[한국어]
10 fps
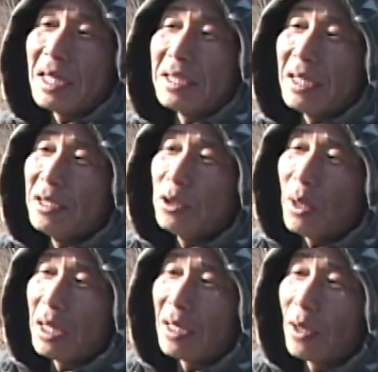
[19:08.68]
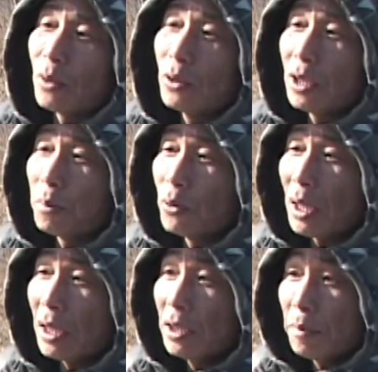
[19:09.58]
살짝 얹히고 하더라도 요새 붕어
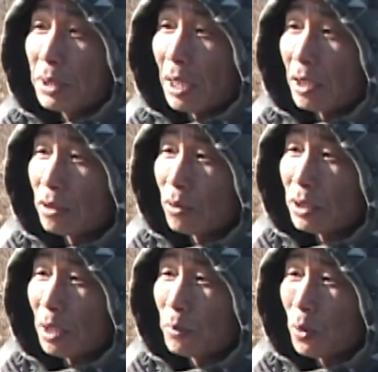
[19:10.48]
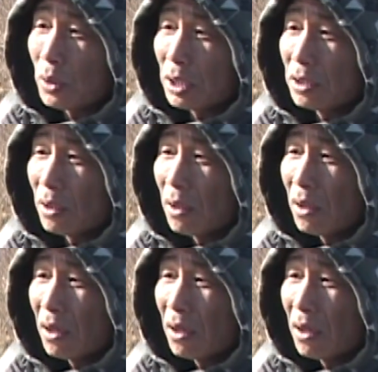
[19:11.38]
입질이 활성도가 참 좋거든요.